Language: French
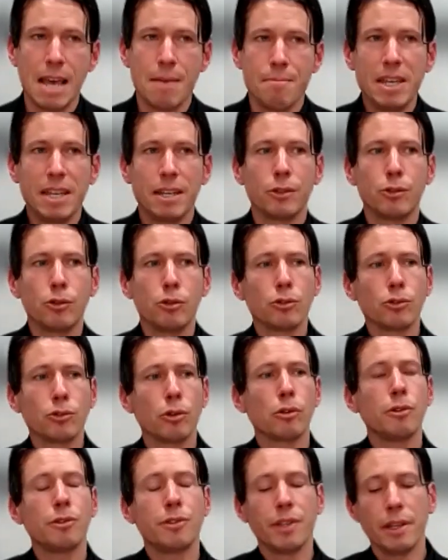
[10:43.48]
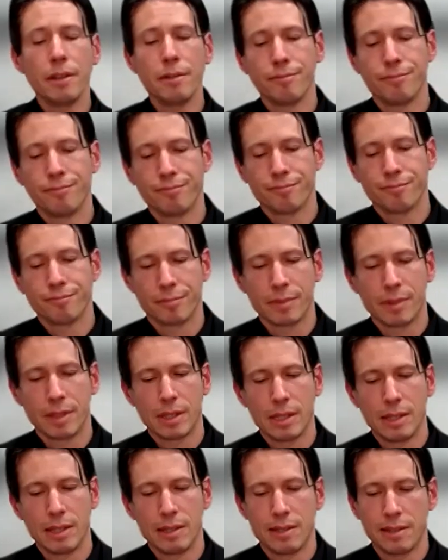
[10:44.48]
Mais de l'autre côté,
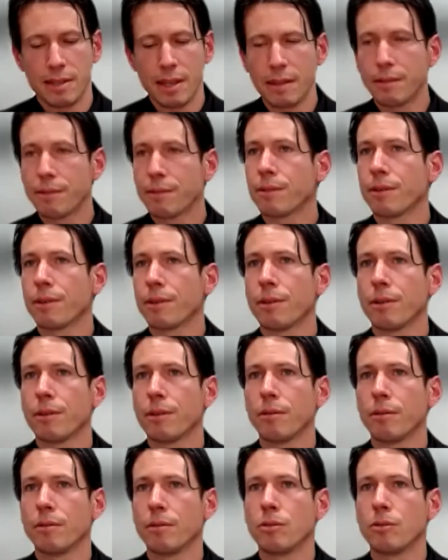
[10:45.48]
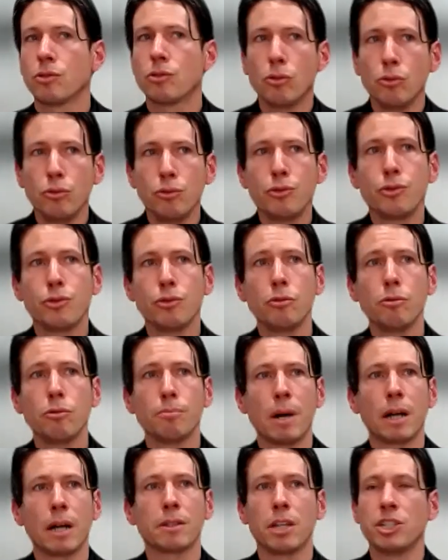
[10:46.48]
cette euh, solution
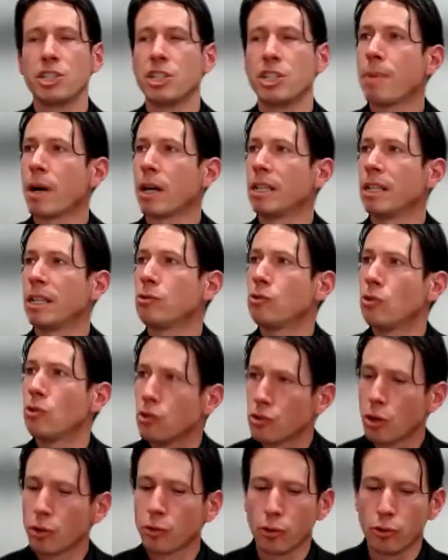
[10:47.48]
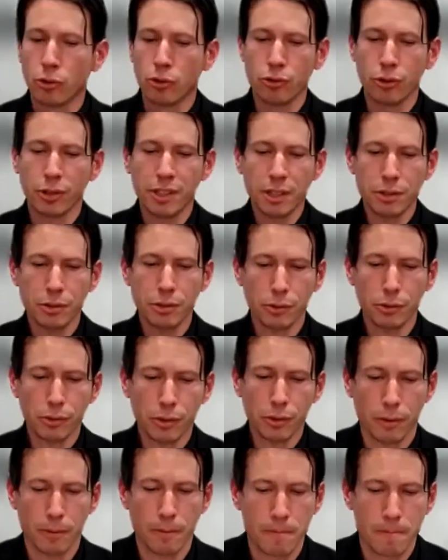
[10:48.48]
partagée par les deux ordres de juridiction
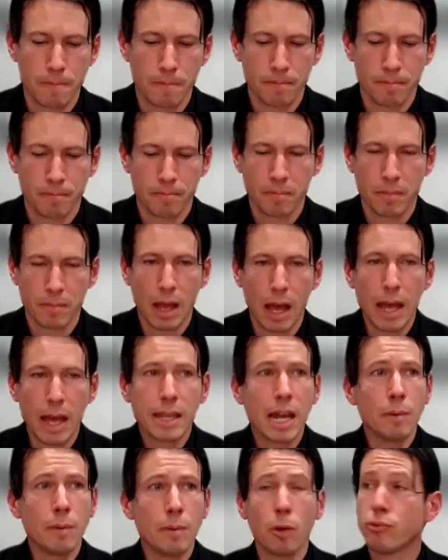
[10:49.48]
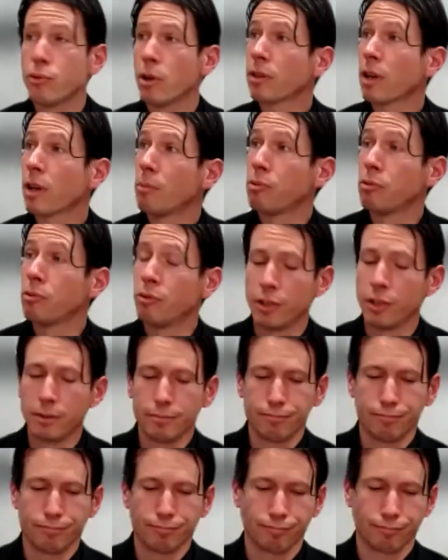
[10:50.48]
donc a également pu être approuvée.